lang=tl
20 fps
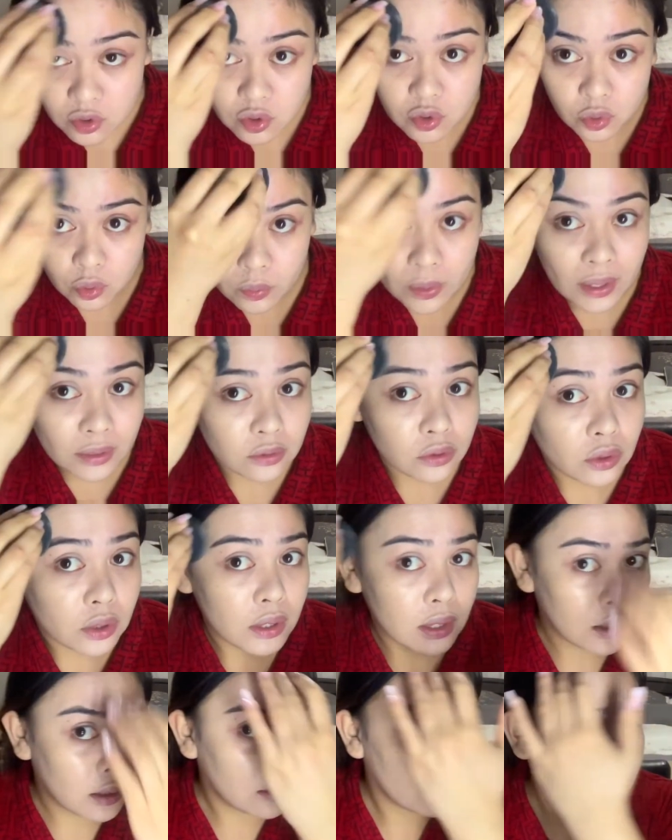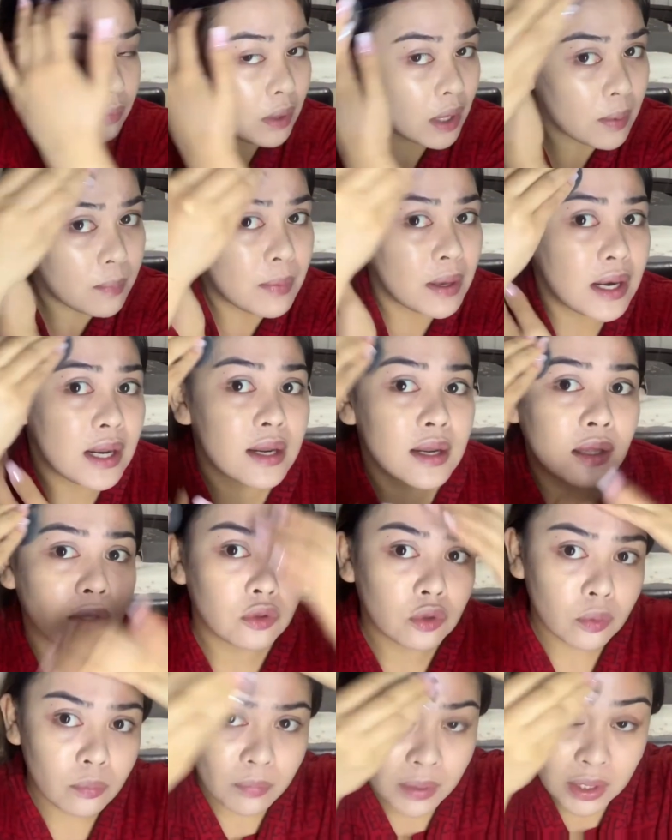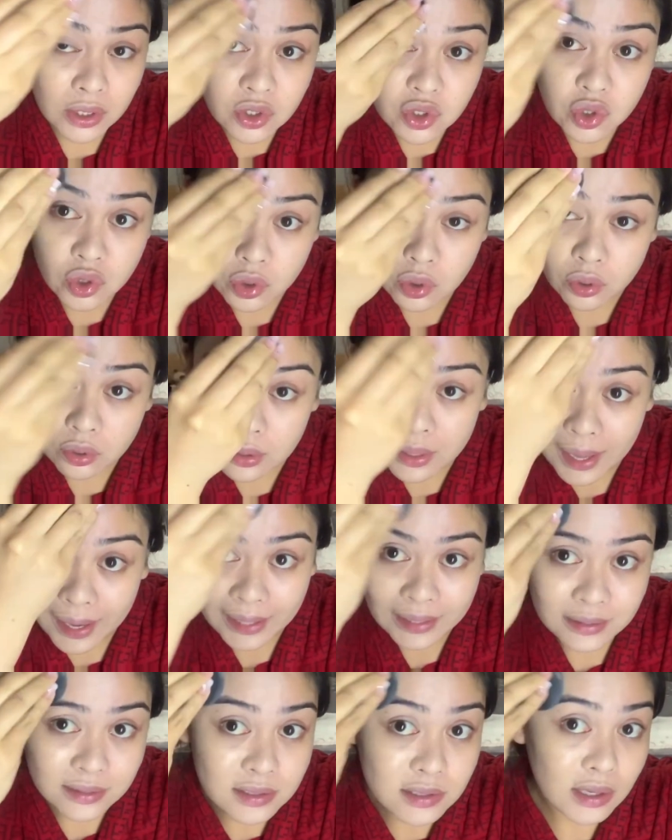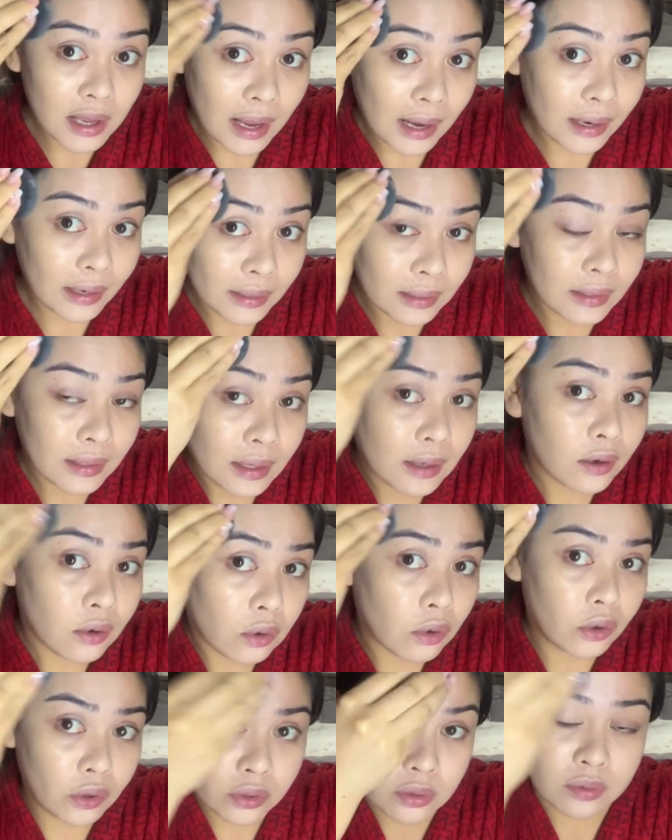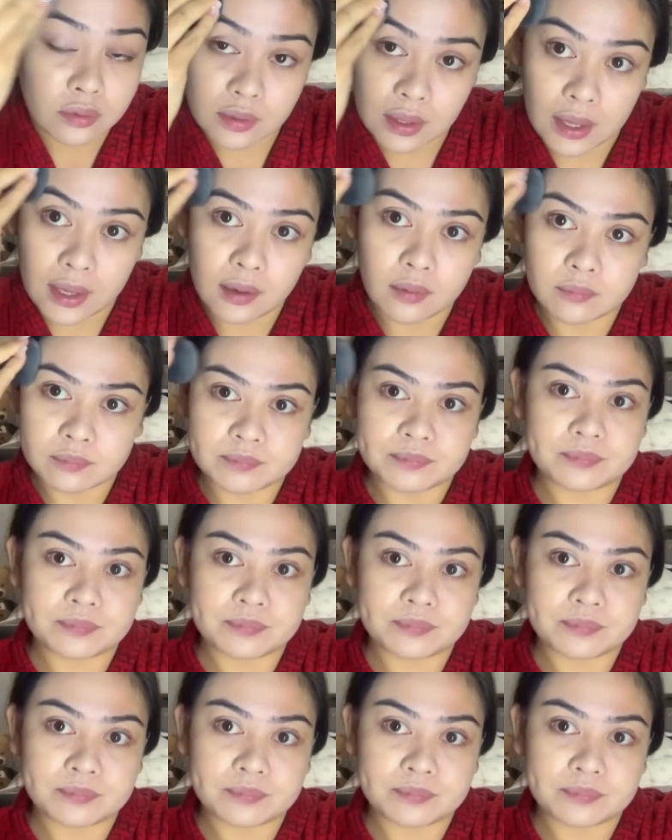So, eto rin Maybelline na to medyo light sa akin ng konti.